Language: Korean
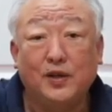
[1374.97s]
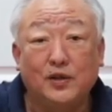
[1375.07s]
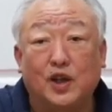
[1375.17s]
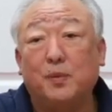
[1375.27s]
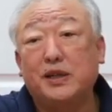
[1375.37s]

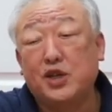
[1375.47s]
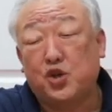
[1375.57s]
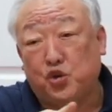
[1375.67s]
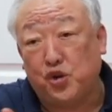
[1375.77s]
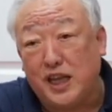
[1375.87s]
여러분이
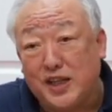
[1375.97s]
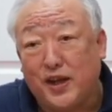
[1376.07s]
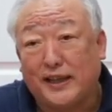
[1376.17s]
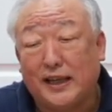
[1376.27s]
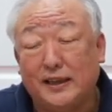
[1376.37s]
주인이
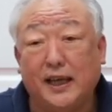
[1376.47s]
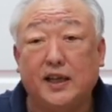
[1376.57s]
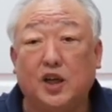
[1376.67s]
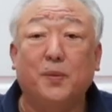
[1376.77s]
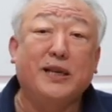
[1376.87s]
돼야 되는데
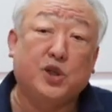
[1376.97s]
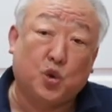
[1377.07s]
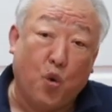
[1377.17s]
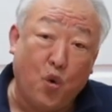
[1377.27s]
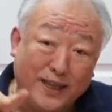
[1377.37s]
여러분이
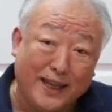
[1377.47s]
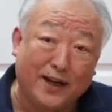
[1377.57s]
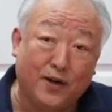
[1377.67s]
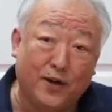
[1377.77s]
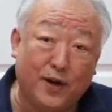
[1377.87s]
종이
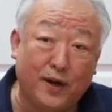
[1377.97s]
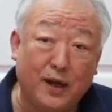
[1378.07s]
되는 거예요.